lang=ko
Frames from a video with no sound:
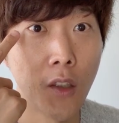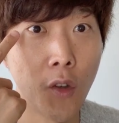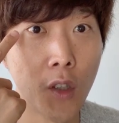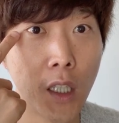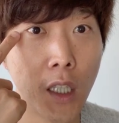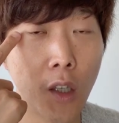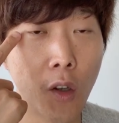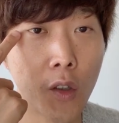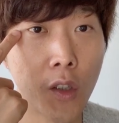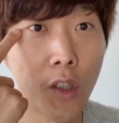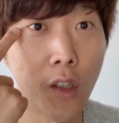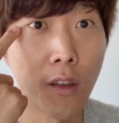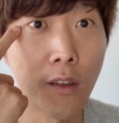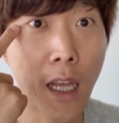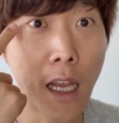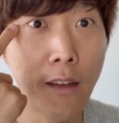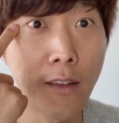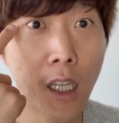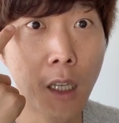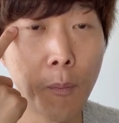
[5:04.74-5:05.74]
여기 어떤
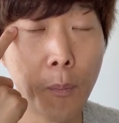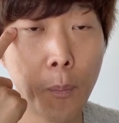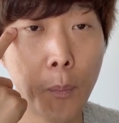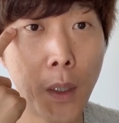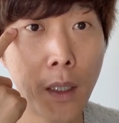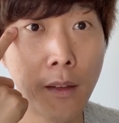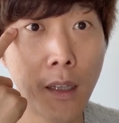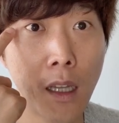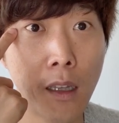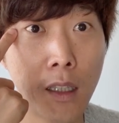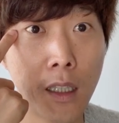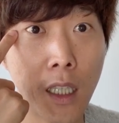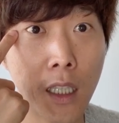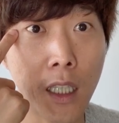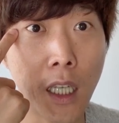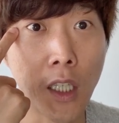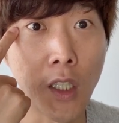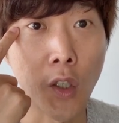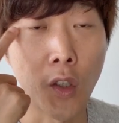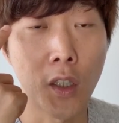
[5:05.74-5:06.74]
살색 픽셀들이
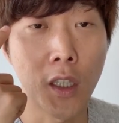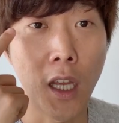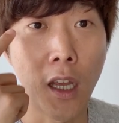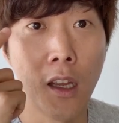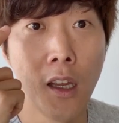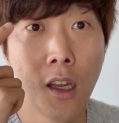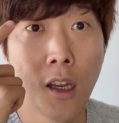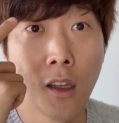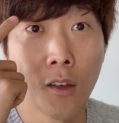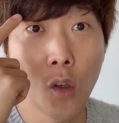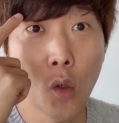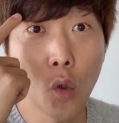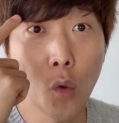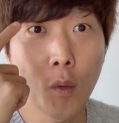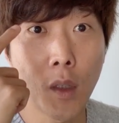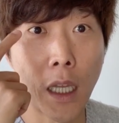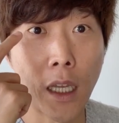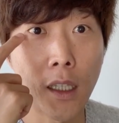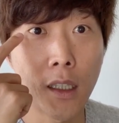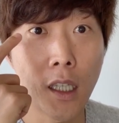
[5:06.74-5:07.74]
있겠죠. 이렇게
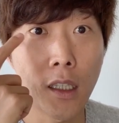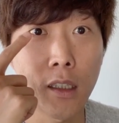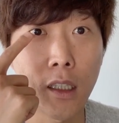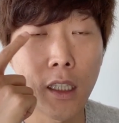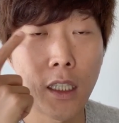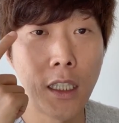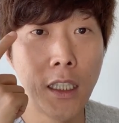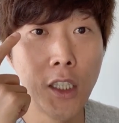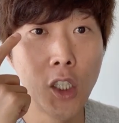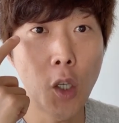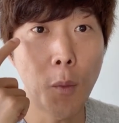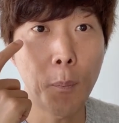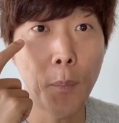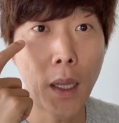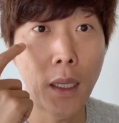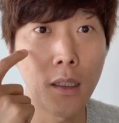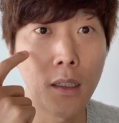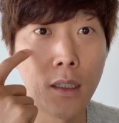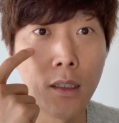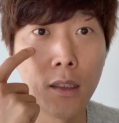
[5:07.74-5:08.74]
서로 데이터들이
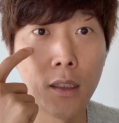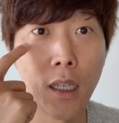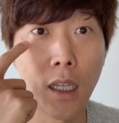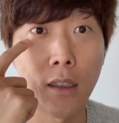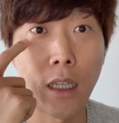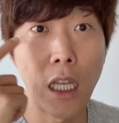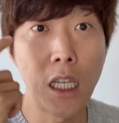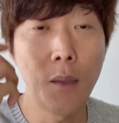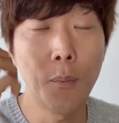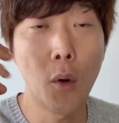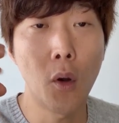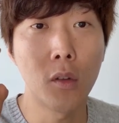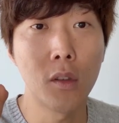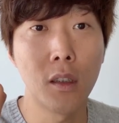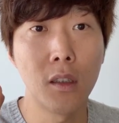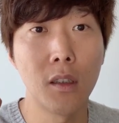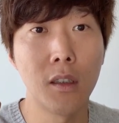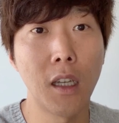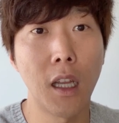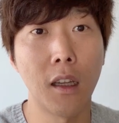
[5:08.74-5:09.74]
인접한 그들의
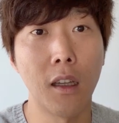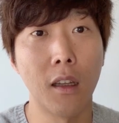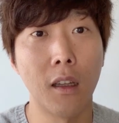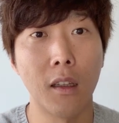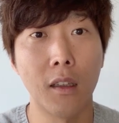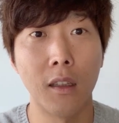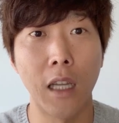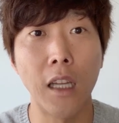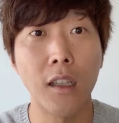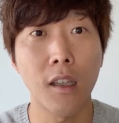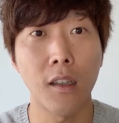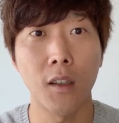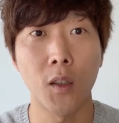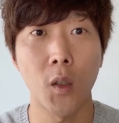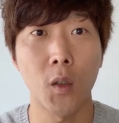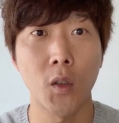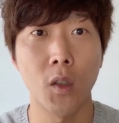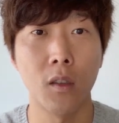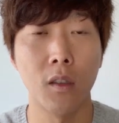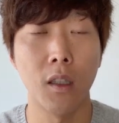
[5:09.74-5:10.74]
네이버들의 데이터
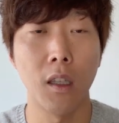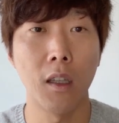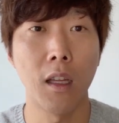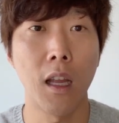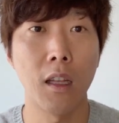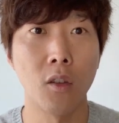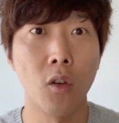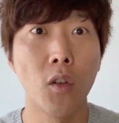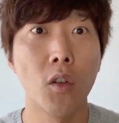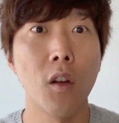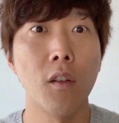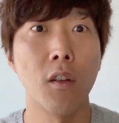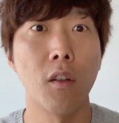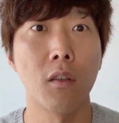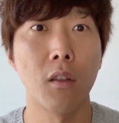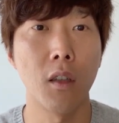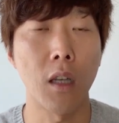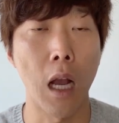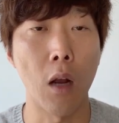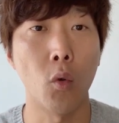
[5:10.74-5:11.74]
스트럭처들에 대한
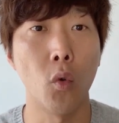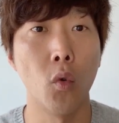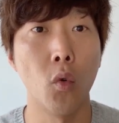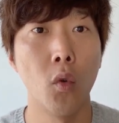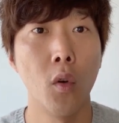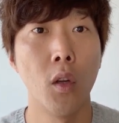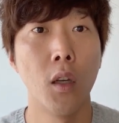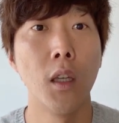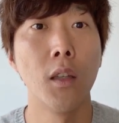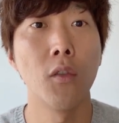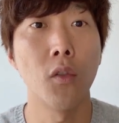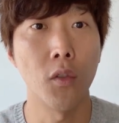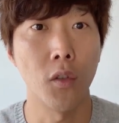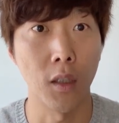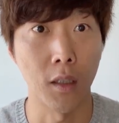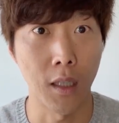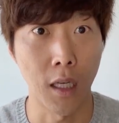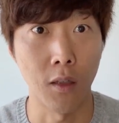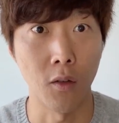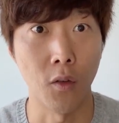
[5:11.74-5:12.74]
연결성들을 갖고 있을
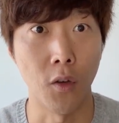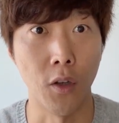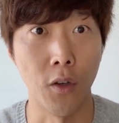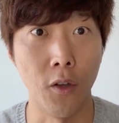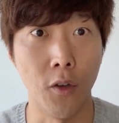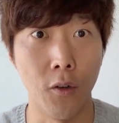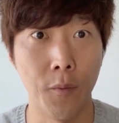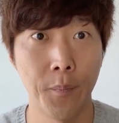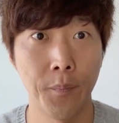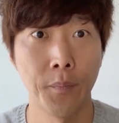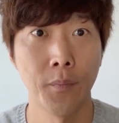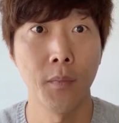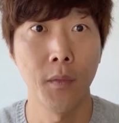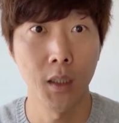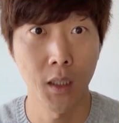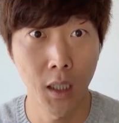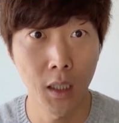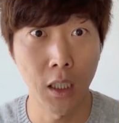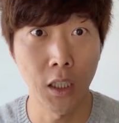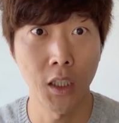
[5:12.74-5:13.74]
수 있다는 거예요.
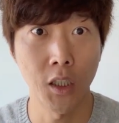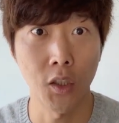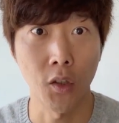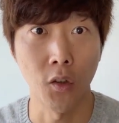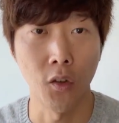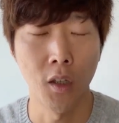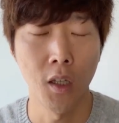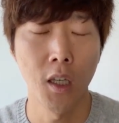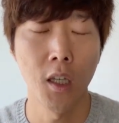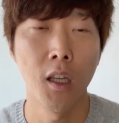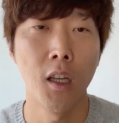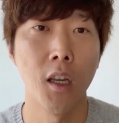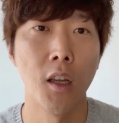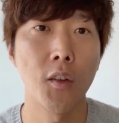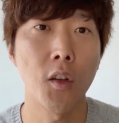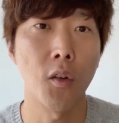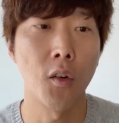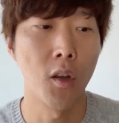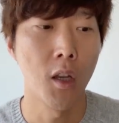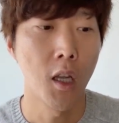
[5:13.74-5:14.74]
이해되시죠?
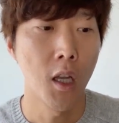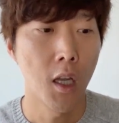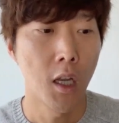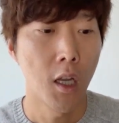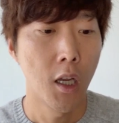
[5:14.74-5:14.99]
그래서